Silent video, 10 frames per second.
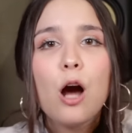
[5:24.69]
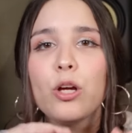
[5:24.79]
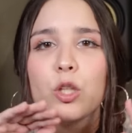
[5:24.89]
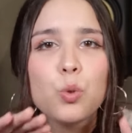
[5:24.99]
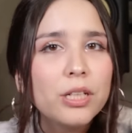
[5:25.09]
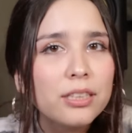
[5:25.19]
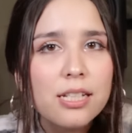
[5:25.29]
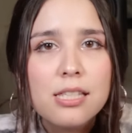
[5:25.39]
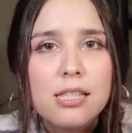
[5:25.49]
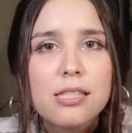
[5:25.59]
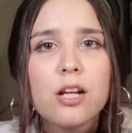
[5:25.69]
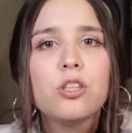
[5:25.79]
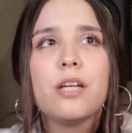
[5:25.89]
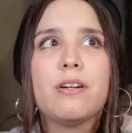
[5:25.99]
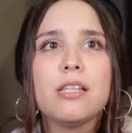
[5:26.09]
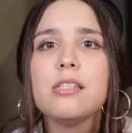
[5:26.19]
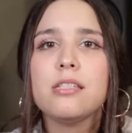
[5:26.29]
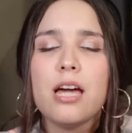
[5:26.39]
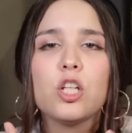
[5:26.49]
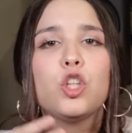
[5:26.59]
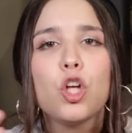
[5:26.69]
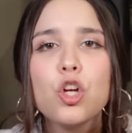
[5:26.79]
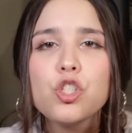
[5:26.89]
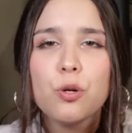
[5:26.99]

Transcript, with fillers: Aunque tú entres de cero, te van a enseñar todo